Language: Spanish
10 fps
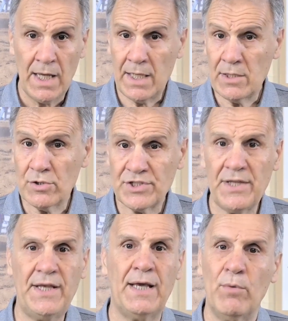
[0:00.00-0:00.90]

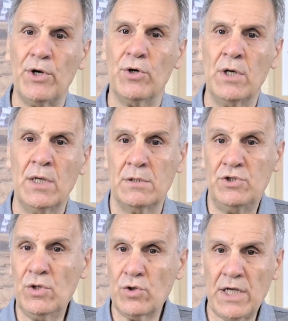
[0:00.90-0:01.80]
Entonces dije, bueno,
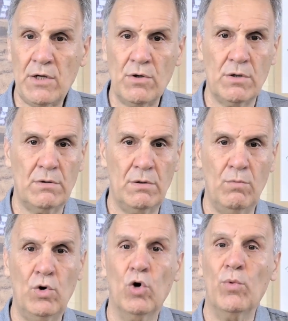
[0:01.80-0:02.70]
yo lo tengo,
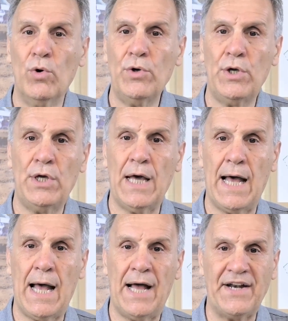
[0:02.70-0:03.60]
lo voy
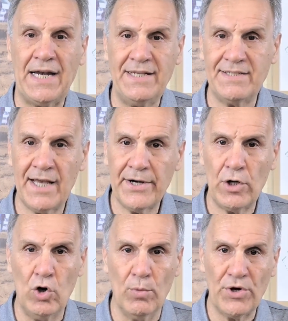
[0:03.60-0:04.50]
a
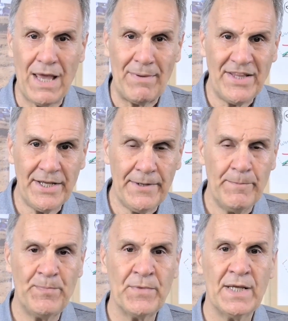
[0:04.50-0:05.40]
analizar, lo voy a medir
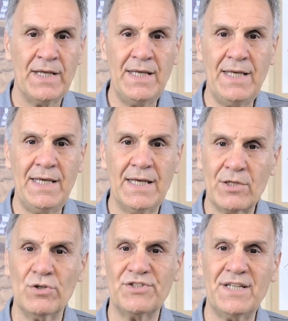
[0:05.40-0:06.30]
y
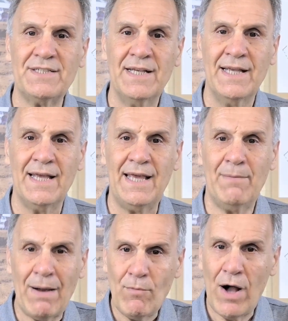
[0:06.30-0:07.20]
entonces
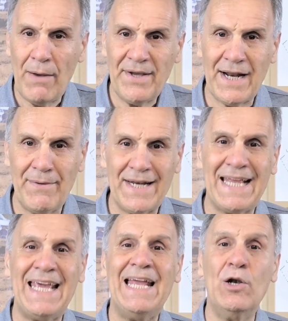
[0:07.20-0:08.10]
eh, vamos a ver a ver
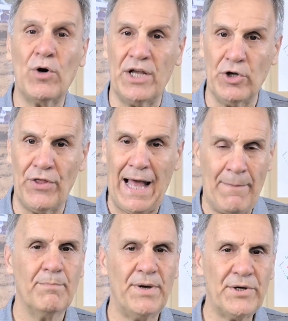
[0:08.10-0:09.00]
qué es lo que nos
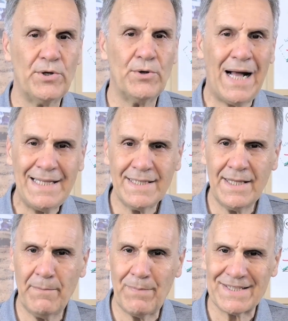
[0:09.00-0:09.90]
da. Pero
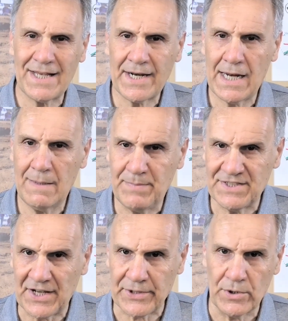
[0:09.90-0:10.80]
antes de pasar al
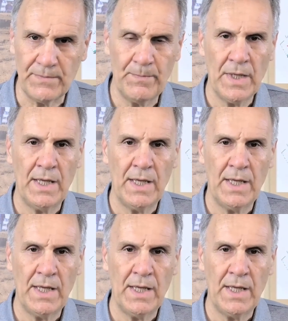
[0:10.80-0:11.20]
pizarrón,